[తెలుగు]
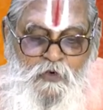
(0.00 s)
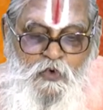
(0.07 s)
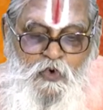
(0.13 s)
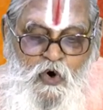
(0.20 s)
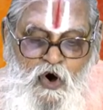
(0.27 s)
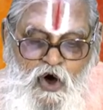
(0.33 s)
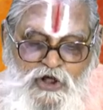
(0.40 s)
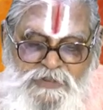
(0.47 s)

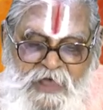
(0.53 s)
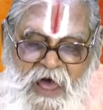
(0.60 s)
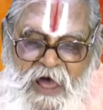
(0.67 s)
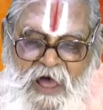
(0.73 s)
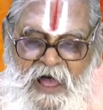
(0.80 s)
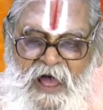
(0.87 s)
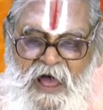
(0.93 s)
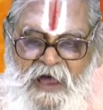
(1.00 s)
గోదా
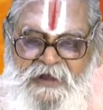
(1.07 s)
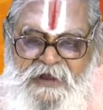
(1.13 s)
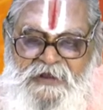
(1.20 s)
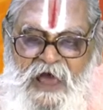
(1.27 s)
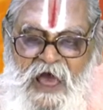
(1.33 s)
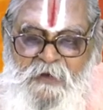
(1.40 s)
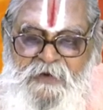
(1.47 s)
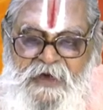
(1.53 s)
అని
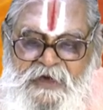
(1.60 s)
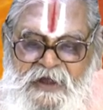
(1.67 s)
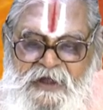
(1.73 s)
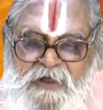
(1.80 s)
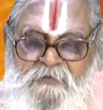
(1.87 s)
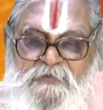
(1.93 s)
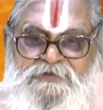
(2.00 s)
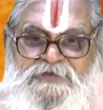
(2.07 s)

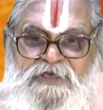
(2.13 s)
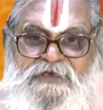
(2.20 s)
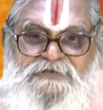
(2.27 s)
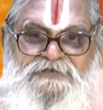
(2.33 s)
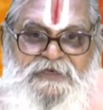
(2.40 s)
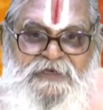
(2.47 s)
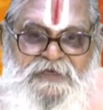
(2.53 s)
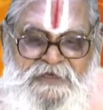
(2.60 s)
నామకరణము
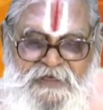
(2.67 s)
చేసి